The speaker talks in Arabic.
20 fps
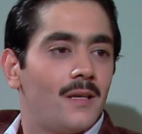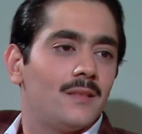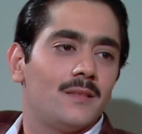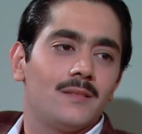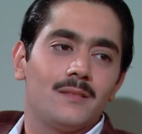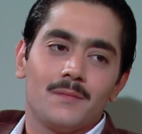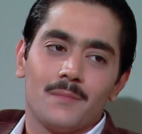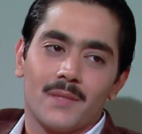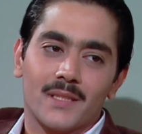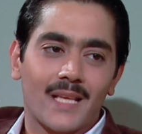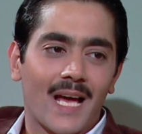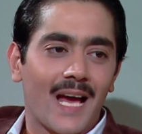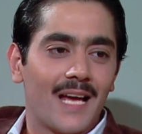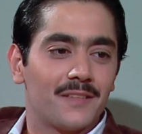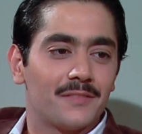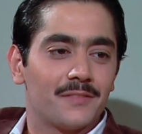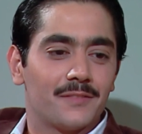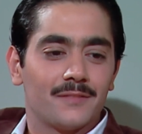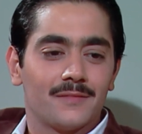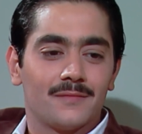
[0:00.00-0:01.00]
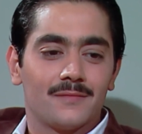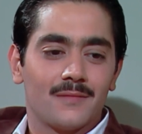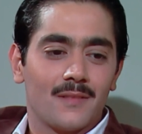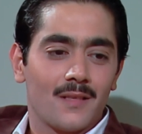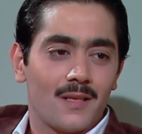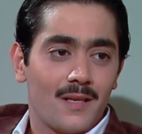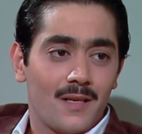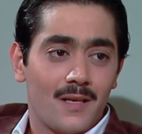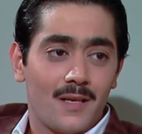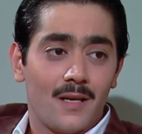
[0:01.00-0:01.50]
ما انت عارف
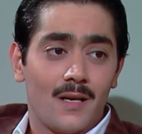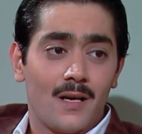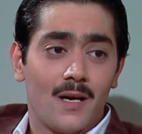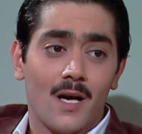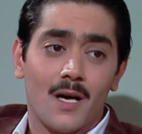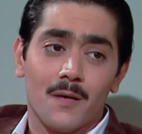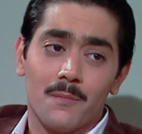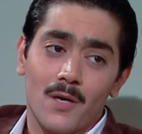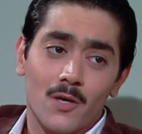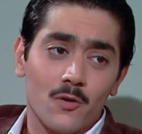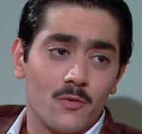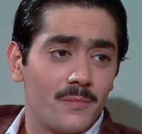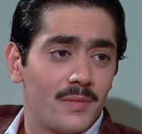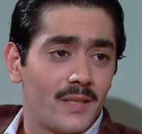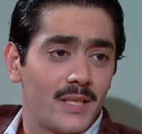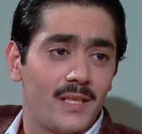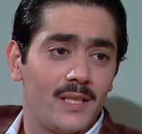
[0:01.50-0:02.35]
اخبارهم بتجيلي